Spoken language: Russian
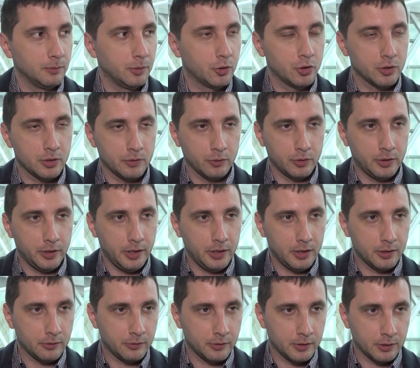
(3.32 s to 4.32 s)
большинство
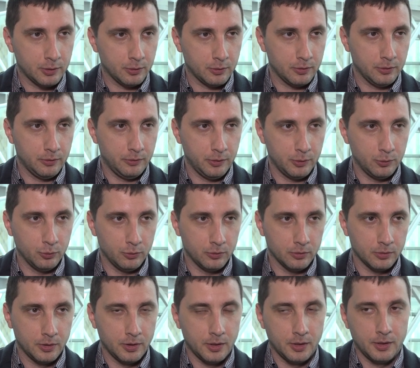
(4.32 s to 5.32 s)
тренеров, которые
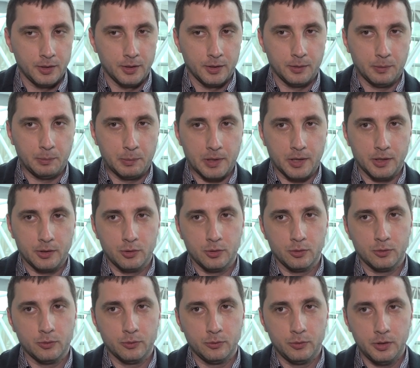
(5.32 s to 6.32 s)
ведут э,
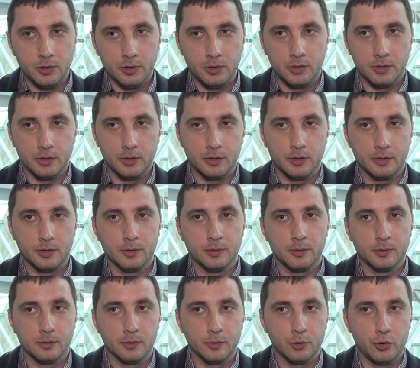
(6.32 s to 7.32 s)
практику, у них э,
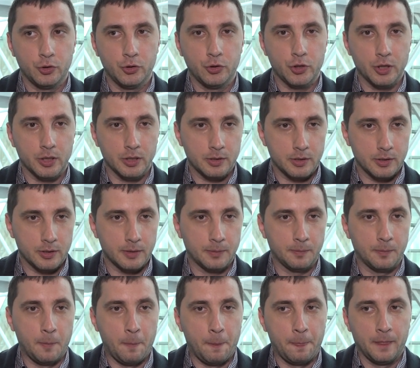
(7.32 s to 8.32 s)
очень
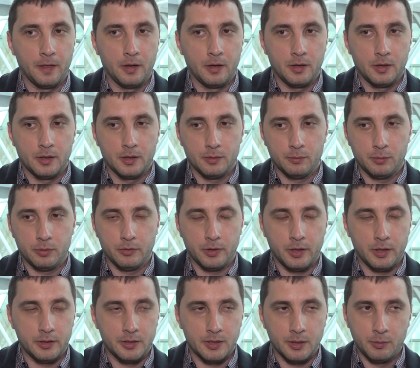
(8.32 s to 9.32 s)
часто
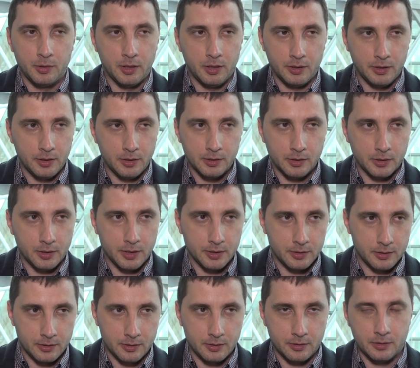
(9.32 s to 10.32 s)
бывает замыленный
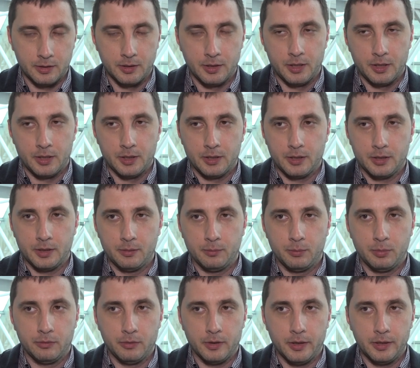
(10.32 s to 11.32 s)
глаз, а,
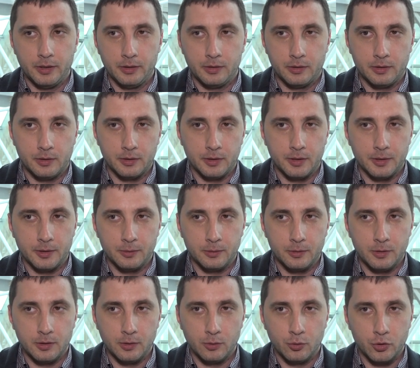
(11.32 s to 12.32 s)
бывает э,
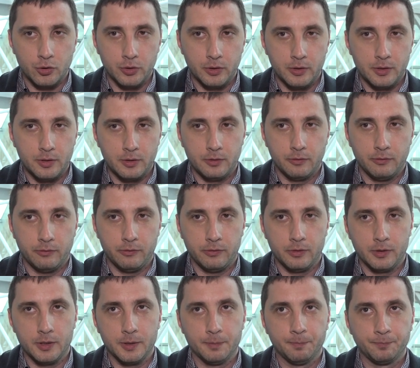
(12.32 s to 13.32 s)
сложность
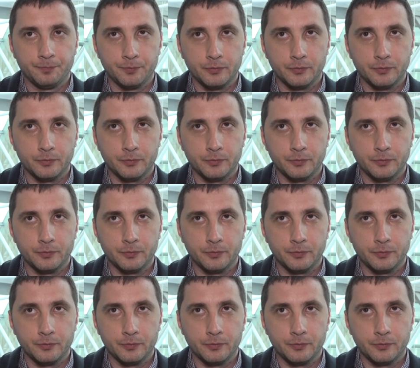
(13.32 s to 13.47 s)
в